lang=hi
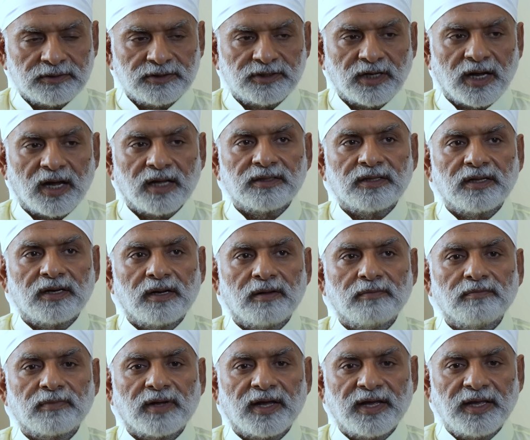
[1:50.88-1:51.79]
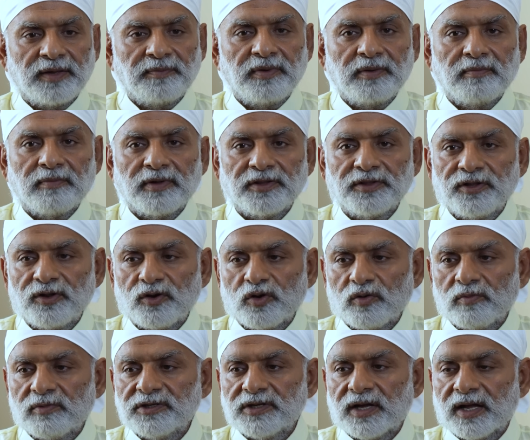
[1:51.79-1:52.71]
ज़्यादातर हम कहीं भी
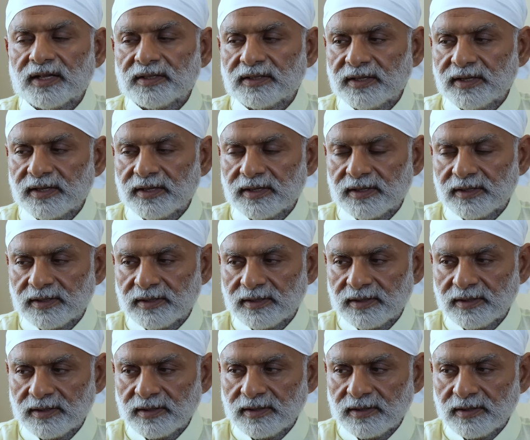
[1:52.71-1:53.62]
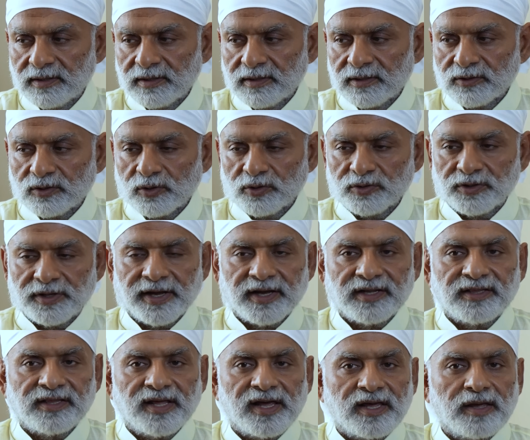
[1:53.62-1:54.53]
मंदिरों में जाते हैं तो
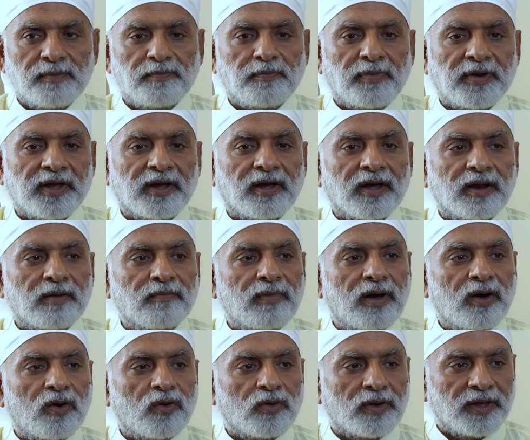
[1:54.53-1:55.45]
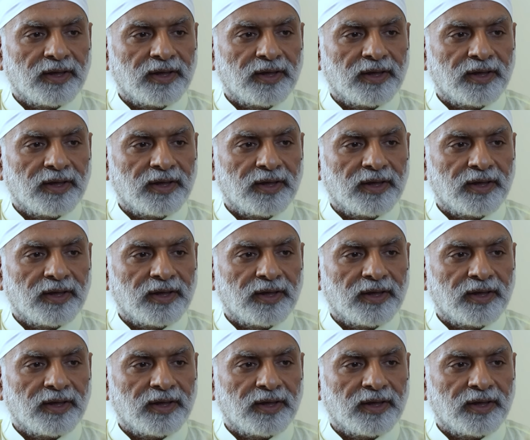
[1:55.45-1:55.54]
देखते हैं कि परिक्रमा हो